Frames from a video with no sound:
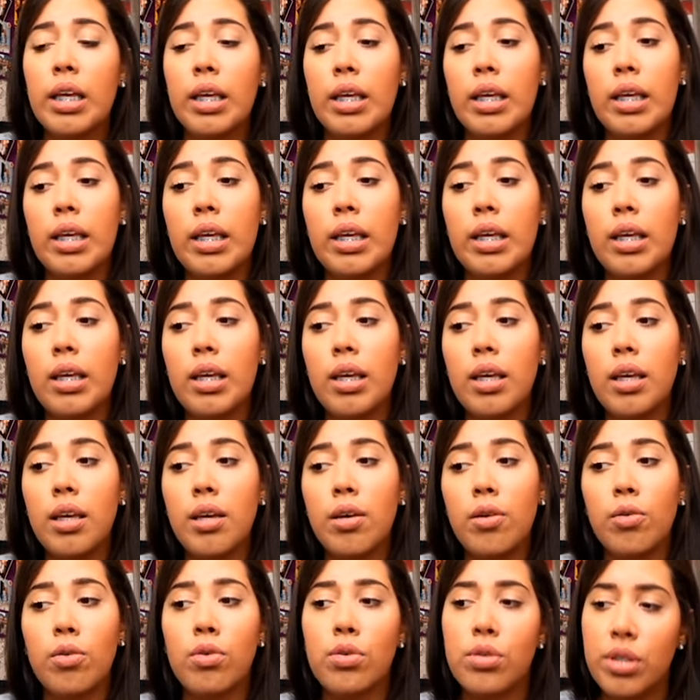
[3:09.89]

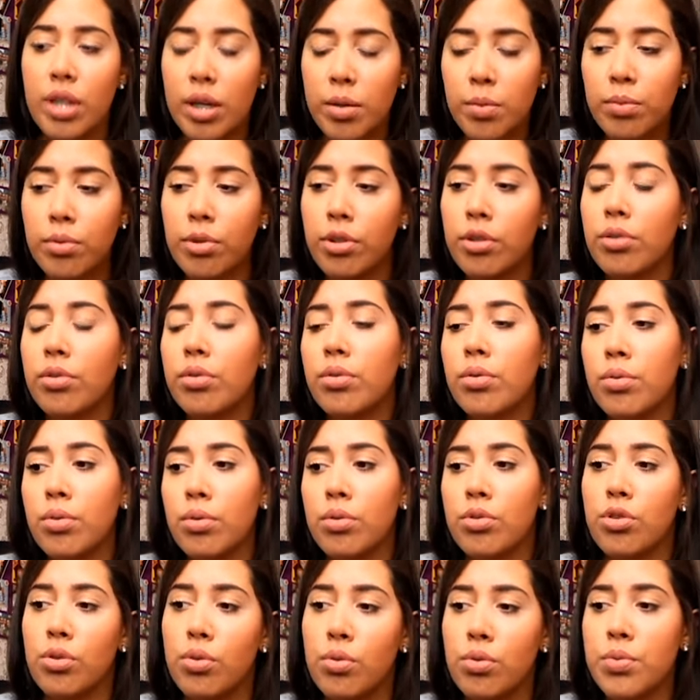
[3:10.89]
e eu gostei muito
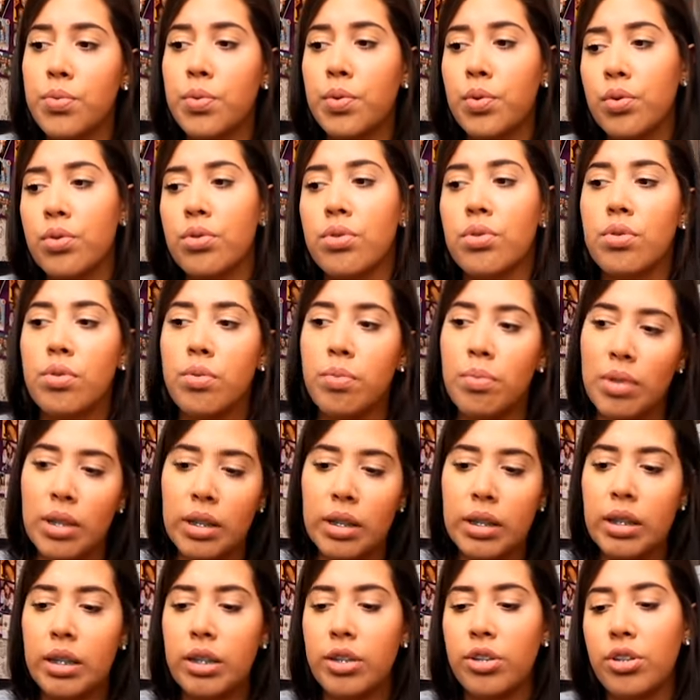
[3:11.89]
do, de alguns produtos do
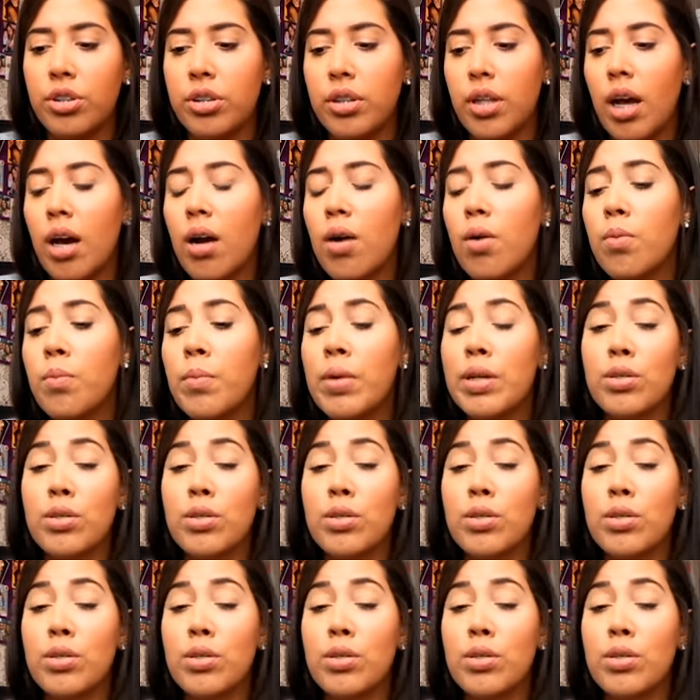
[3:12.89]
blush e tal,